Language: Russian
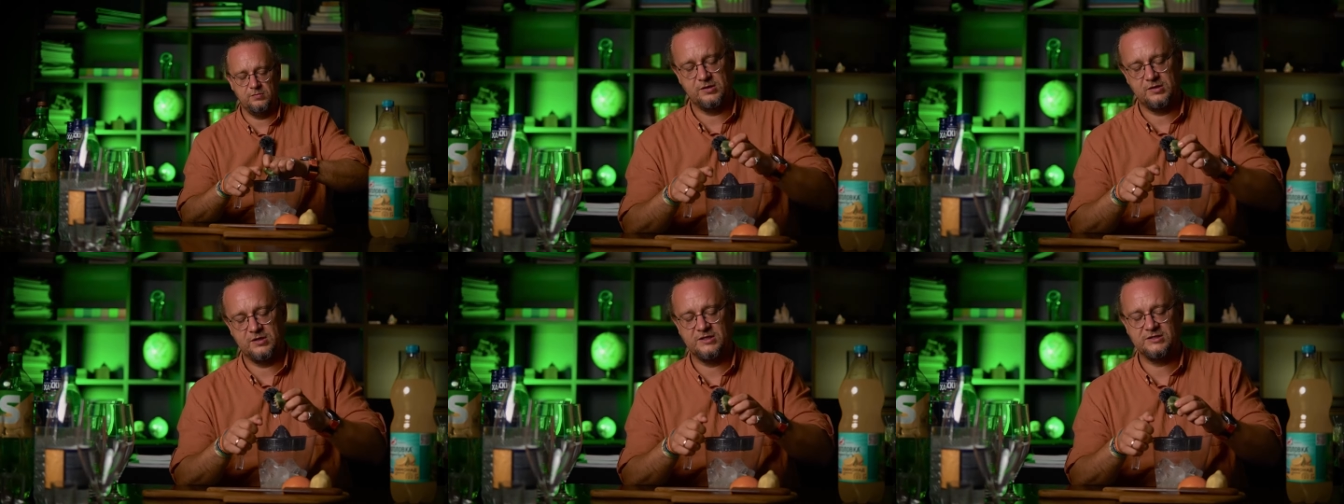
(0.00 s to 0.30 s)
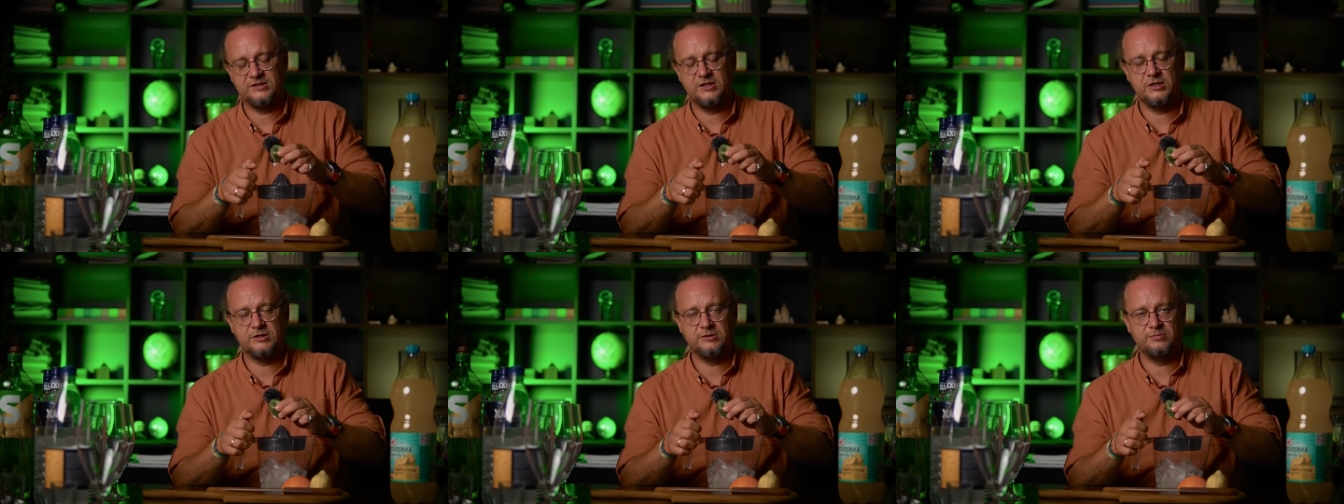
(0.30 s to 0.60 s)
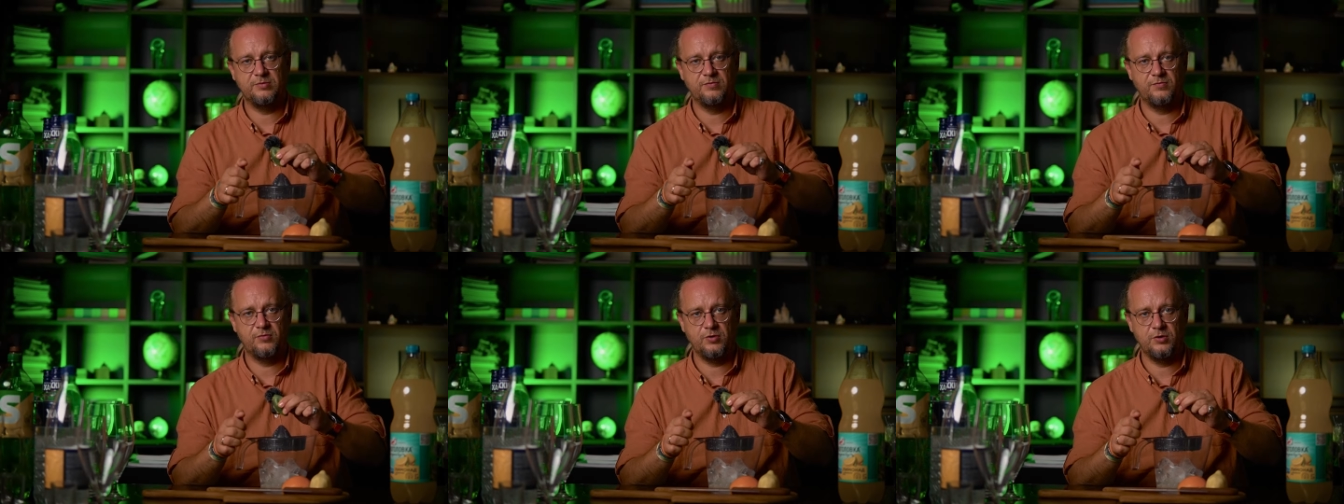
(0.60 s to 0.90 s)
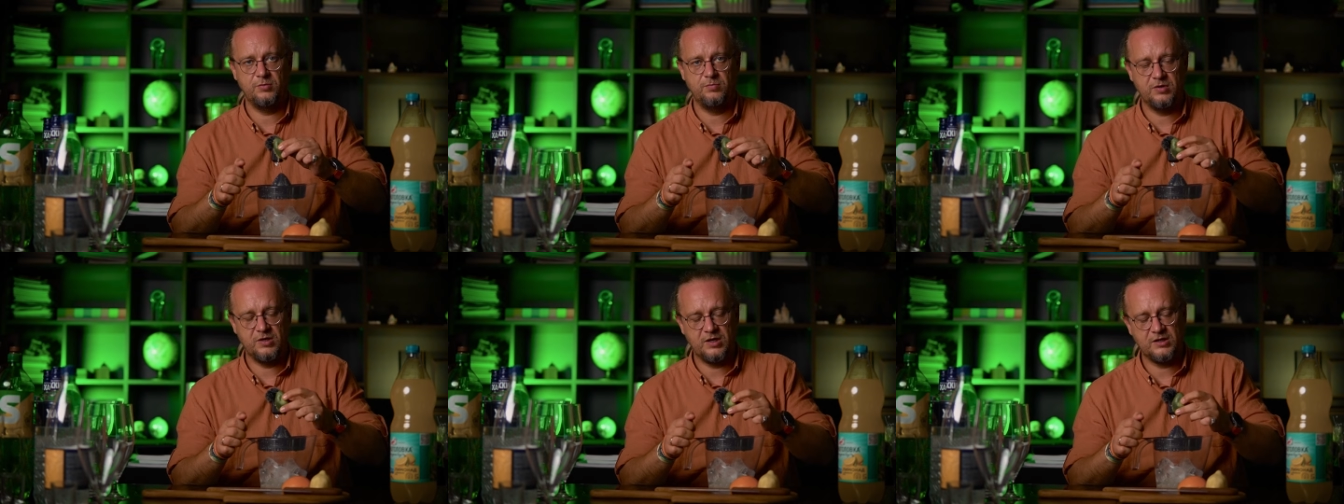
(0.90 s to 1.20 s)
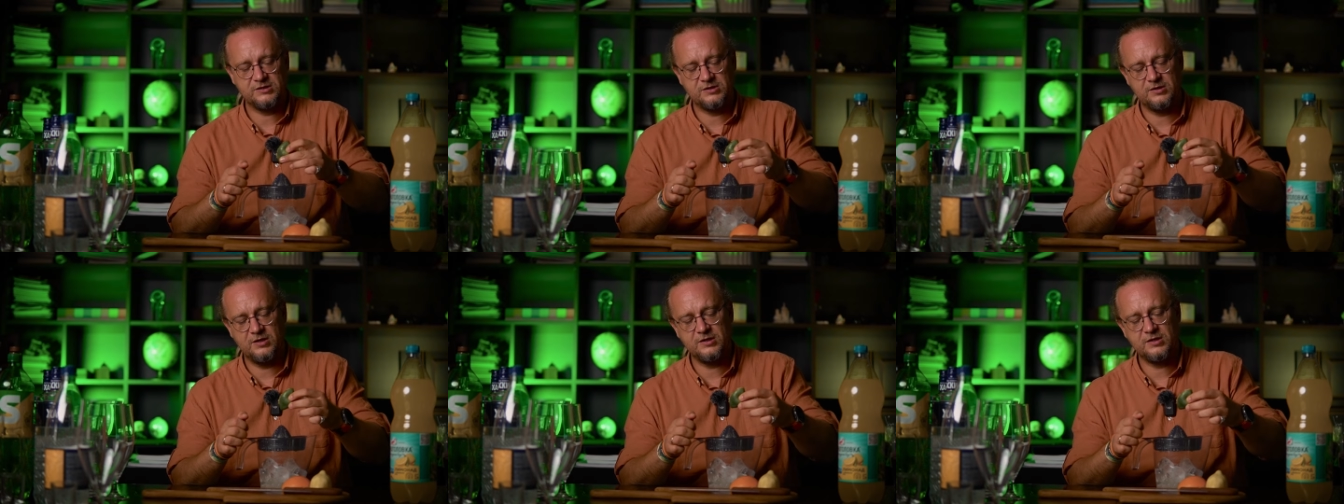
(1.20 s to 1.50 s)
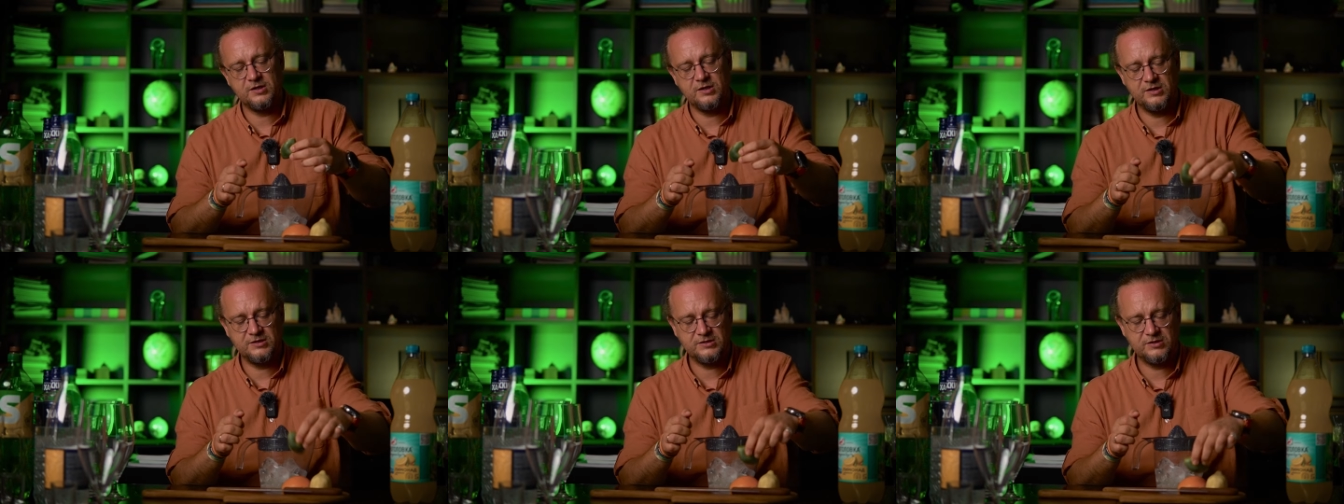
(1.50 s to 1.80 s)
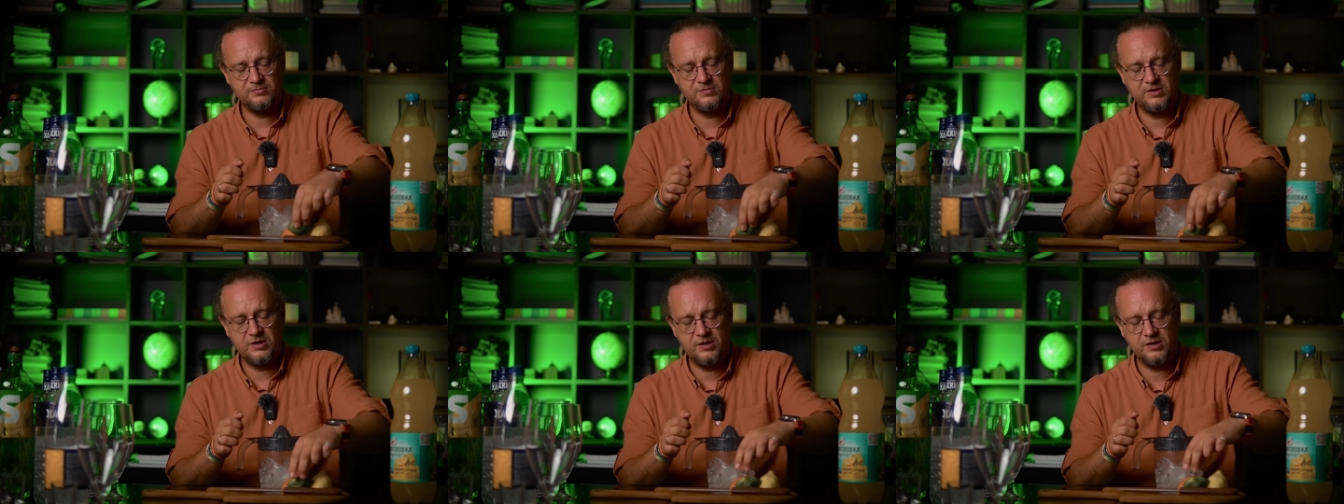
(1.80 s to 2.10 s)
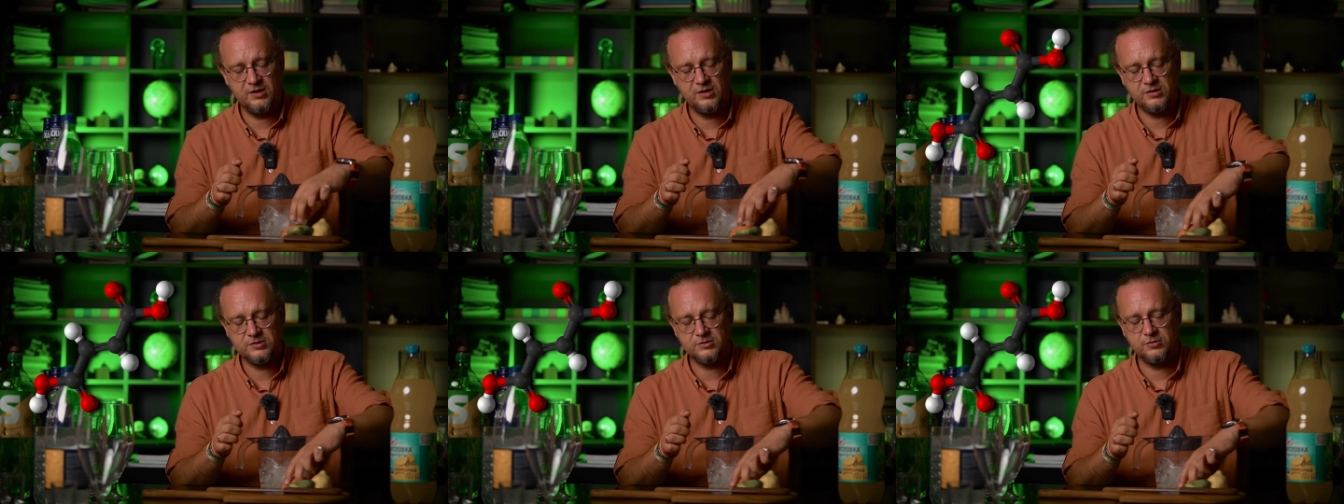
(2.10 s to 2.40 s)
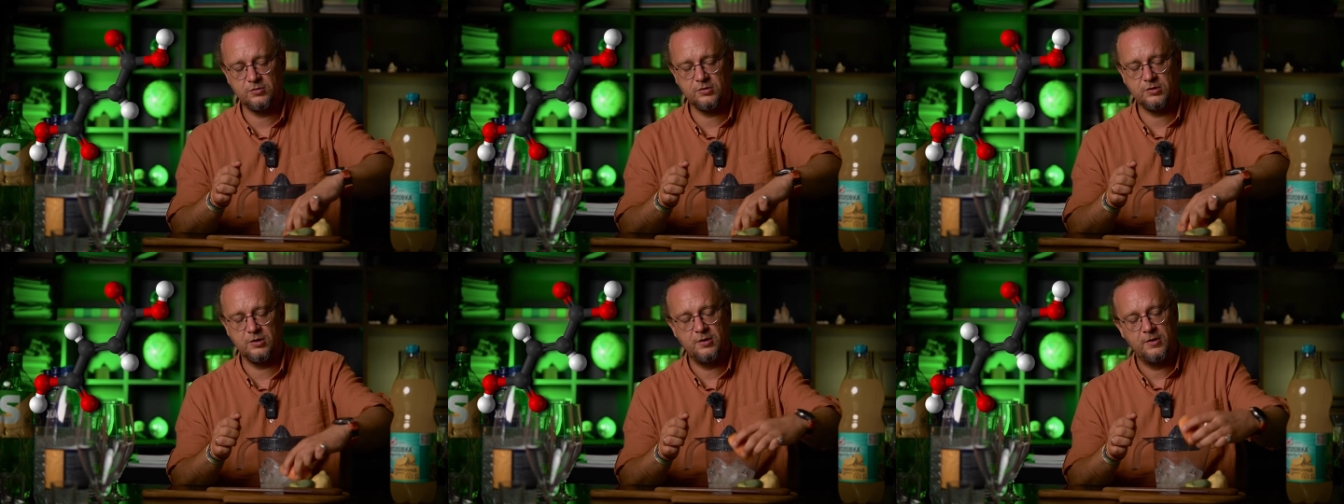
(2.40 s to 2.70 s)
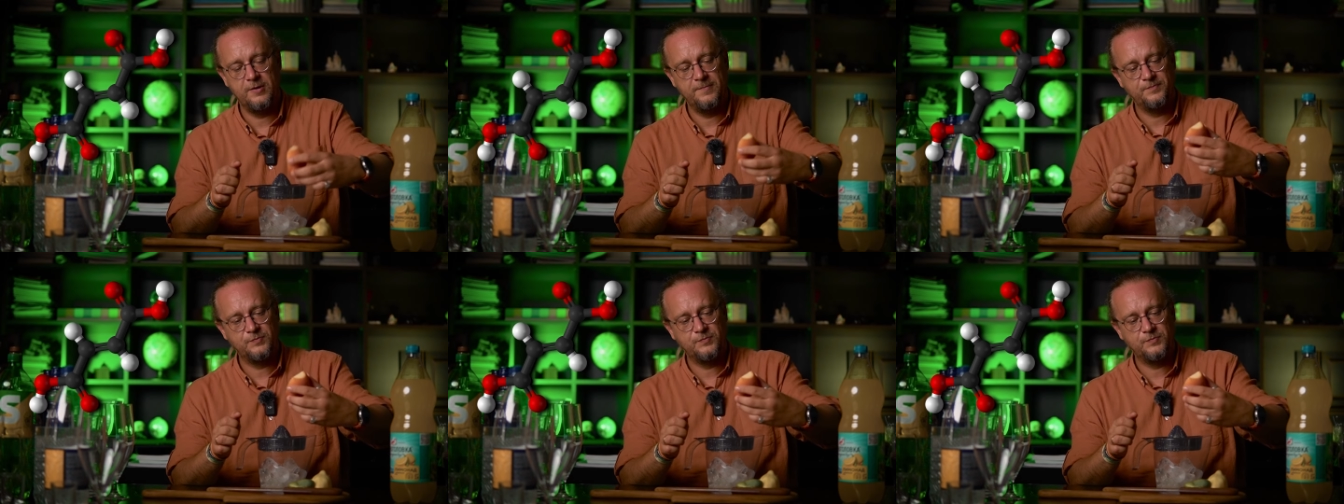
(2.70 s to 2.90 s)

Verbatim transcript: Казалось бы, вроде бы как сладкие, на самом деле они кислотные.